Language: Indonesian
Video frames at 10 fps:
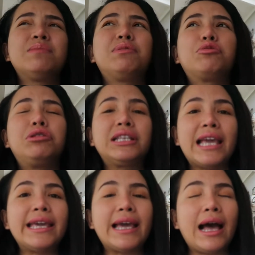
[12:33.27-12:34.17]

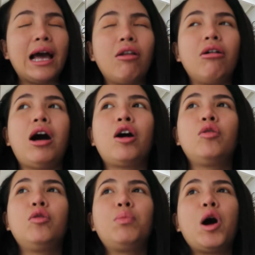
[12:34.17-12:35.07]
sebetulnya ya kalau
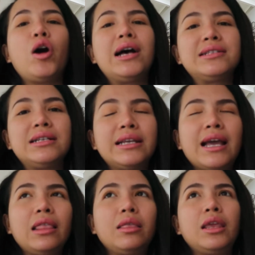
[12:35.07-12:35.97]
aku mau kasih
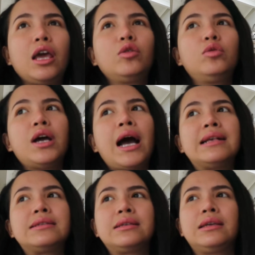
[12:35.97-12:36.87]
lihat dia tuh udah
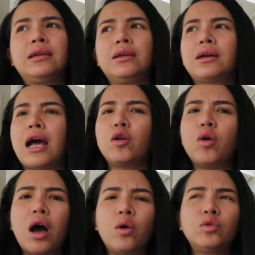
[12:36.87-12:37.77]
kasih
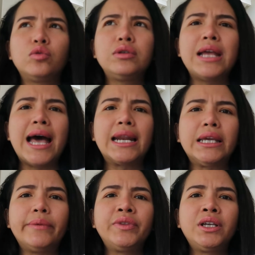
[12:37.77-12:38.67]
kado aku tuh
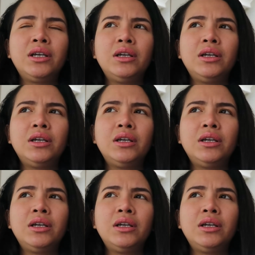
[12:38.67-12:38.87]
dari